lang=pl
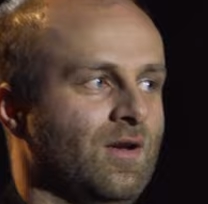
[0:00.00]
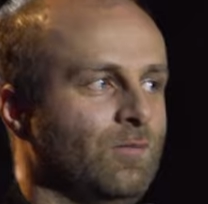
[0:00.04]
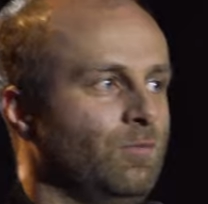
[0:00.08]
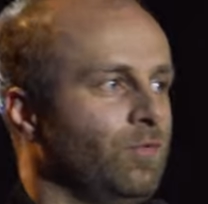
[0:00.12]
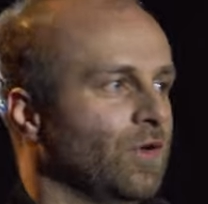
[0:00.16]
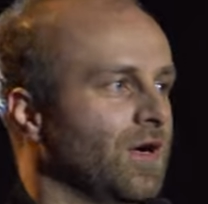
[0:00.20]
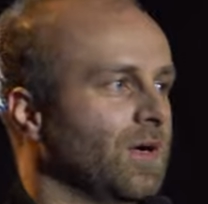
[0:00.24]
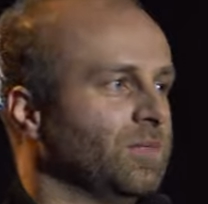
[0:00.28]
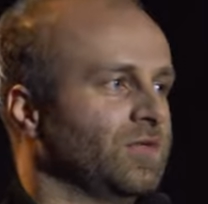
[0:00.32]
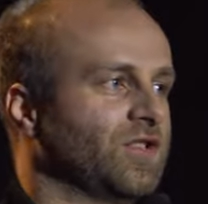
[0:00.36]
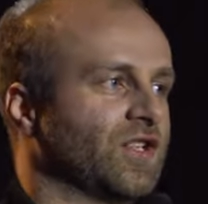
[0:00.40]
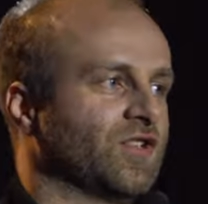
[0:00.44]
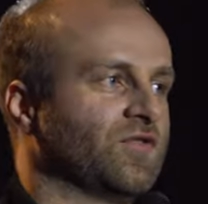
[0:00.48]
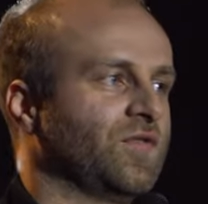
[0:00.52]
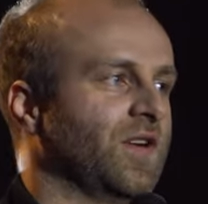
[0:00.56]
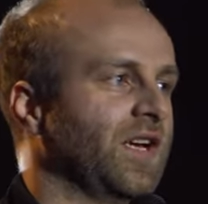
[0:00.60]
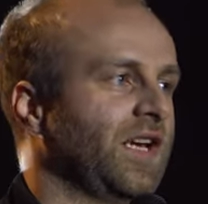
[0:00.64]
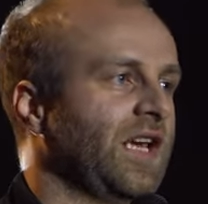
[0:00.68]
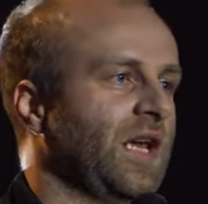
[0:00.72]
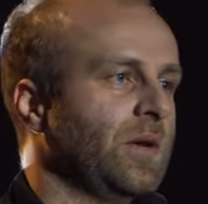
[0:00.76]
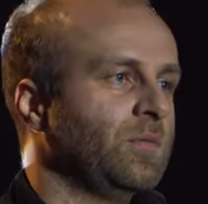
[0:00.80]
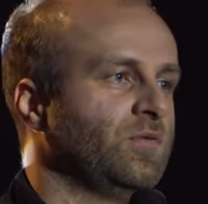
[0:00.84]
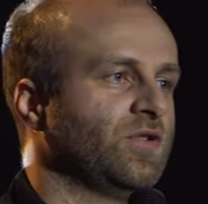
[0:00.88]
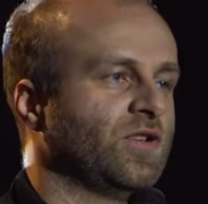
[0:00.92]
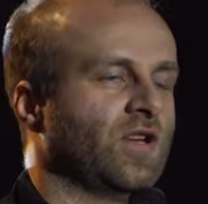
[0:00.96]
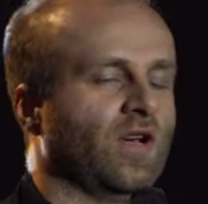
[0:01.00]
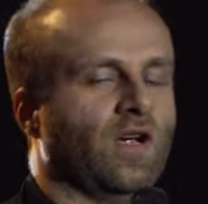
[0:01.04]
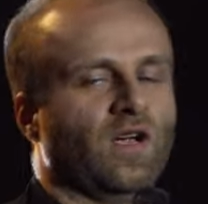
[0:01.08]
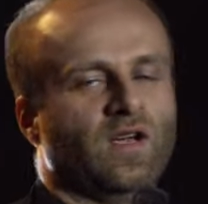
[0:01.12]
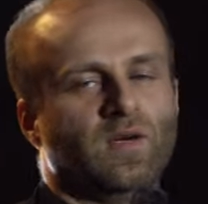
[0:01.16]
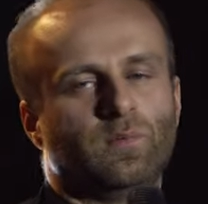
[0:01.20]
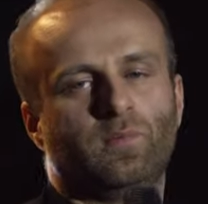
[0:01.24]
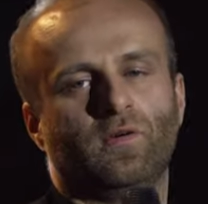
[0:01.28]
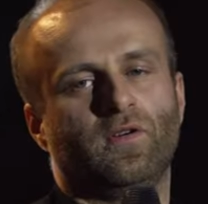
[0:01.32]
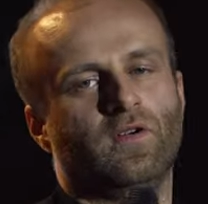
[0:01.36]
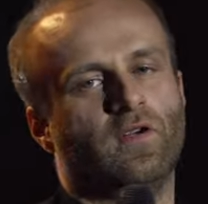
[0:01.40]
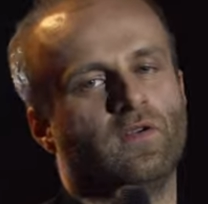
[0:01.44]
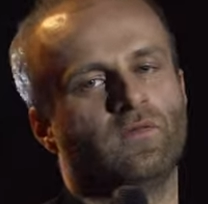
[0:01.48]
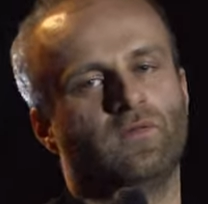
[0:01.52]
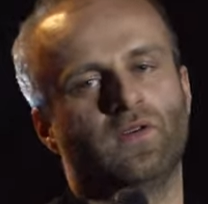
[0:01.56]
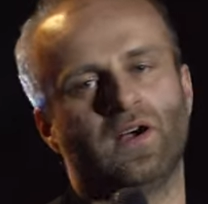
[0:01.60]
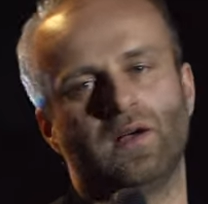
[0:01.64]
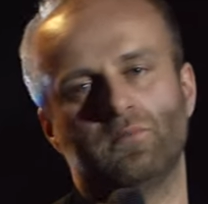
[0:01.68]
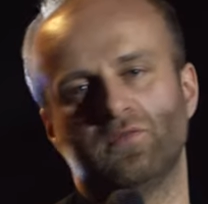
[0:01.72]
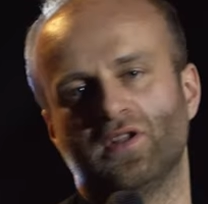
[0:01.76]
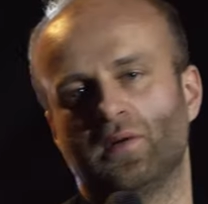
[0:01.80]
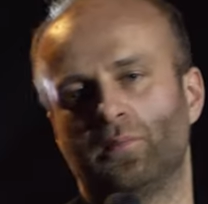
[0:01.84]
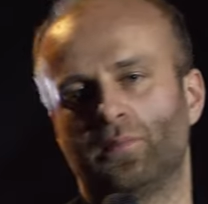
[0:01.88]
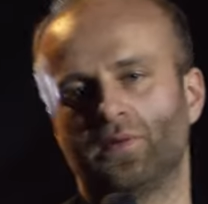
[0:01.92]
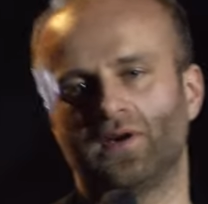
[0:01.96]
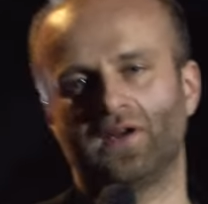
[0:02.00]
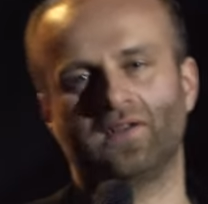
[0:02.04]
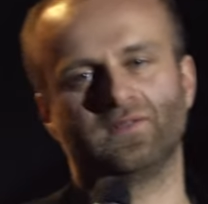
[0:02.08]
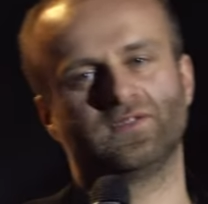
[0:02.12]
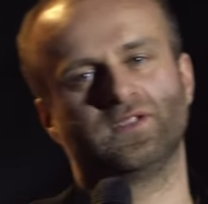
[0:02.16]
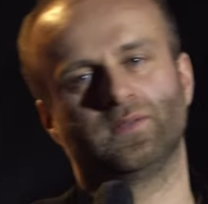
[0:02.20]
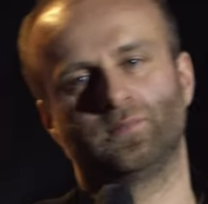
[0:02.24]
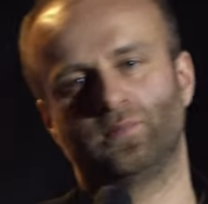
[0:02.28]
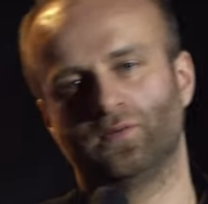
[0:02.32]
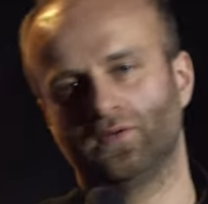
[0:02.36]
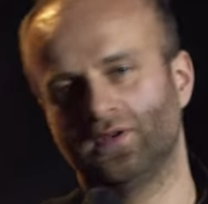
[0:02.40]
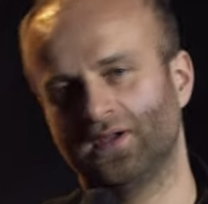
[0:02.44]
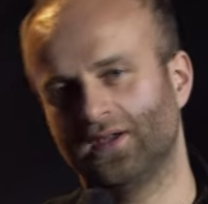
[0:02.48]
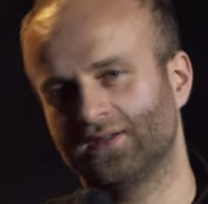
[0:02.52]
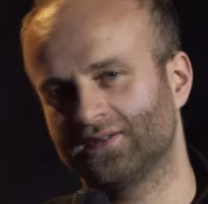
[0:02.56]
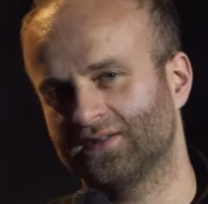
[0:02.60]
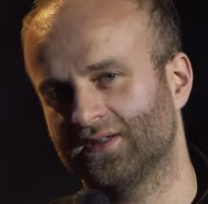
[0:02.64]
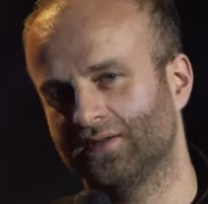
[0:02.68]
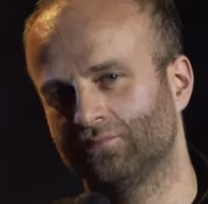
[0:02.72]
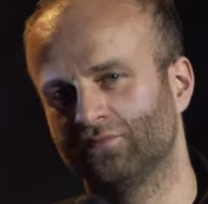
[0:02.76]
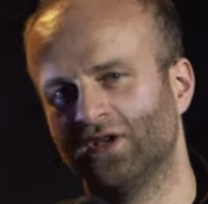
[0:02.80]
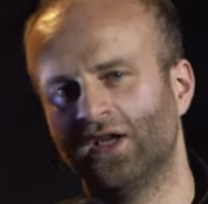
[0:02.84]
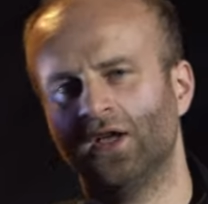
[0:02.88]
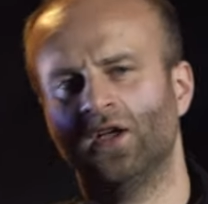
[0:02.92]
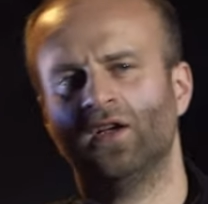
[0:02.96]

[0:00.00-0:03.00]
Byłem też w Egipcie i powiem wam, naprawdę polecam.